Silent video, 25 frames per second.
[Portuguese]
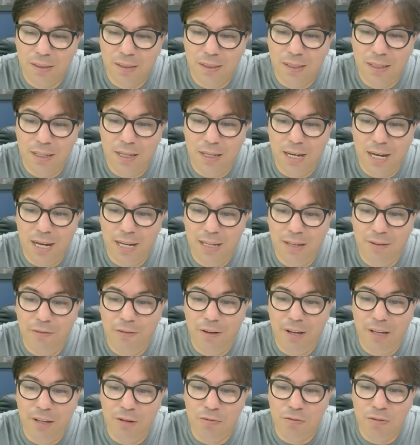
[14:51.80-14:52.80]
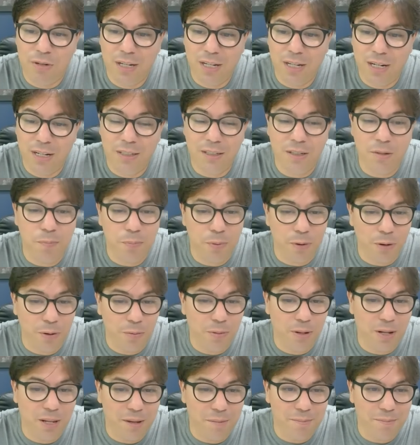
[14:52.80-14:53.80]
E aí vem um grande
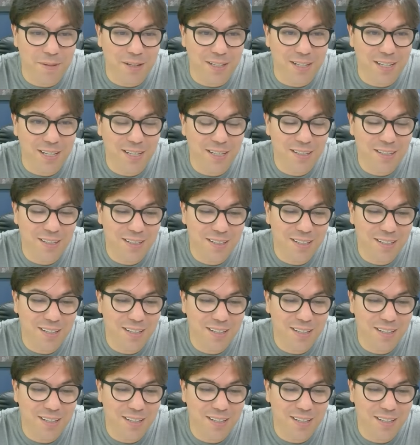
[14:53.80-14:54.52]
problema, né?